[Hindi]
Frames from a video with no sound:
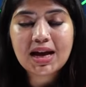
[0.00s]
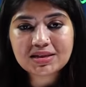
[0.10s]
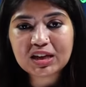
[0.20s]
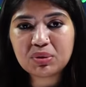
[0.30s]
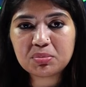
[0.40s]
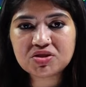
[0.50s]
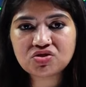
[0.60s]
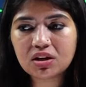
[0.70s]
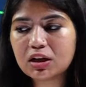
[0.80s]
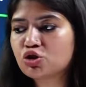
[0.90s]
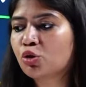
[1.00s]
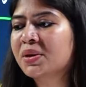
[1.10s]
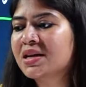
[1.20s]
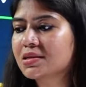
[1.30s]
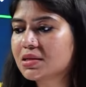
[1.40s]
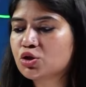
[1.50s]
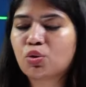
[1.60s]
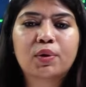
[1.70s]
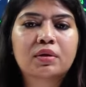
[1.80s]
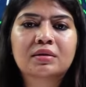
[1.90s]
ऐसे भी बच्चे हैं जो बीएससी
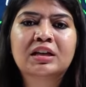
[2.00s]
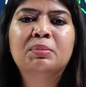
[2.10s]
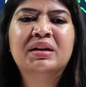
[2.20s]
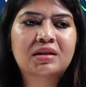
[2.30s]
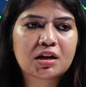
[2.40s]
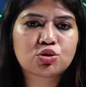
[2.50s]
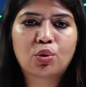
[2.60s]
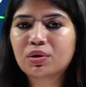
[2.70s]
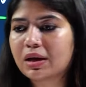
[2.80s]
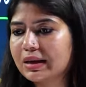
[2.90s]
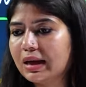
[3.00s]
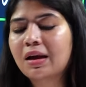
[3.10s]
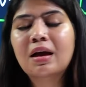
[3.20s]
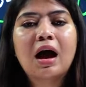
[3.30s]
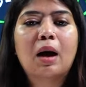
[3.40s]
छोड़ करके बीटेक छोड़ करके